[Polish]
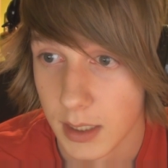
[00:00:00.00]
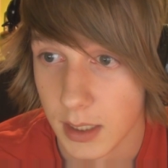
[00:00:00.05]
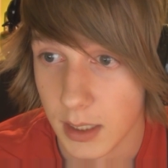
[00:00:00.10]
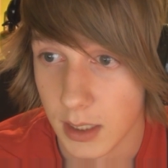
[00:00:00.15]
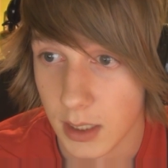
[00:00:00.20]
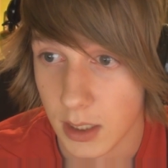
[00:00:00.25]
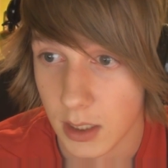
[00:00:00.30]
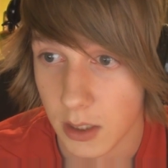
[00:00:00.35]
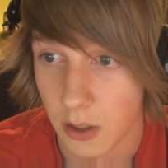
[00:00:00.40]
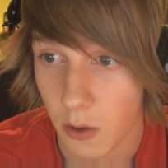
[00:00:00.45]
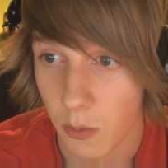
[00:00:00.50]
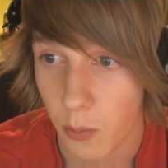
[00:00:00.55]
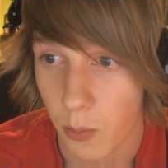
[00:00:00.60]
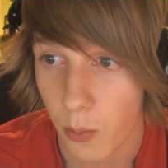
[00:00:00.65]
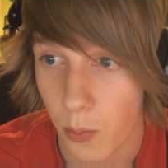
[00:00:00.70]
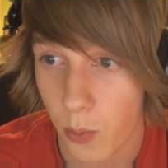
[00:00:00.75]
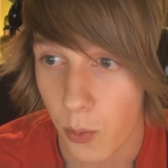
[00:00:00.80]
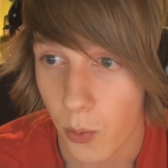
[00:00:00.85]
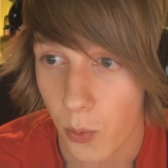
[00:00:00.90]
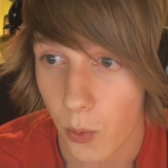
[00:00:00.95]
Eee,
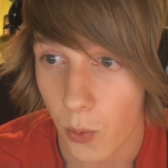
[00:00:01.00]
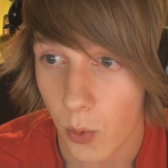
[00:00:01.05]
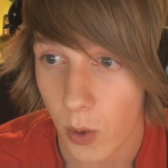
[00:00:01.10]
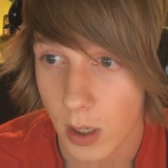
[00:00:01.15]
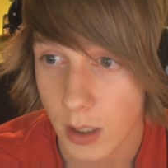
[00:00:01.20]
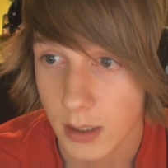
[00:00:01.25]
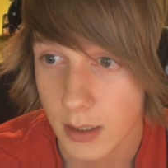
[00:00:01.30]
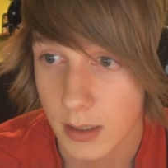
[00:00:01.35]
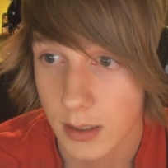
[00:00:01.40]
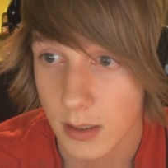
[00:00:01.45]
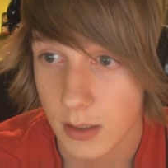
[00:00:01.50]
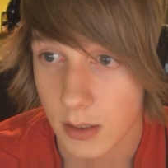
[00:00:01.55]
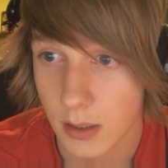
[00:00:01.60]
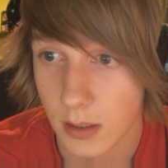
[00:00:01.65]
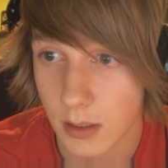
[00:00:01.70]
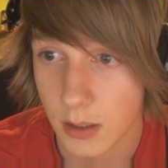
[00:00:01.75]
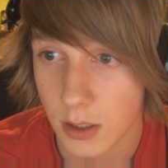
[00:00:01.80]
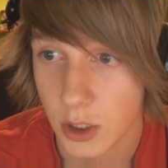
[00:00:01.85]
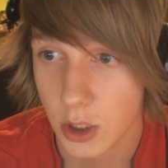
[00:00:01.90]
opła e,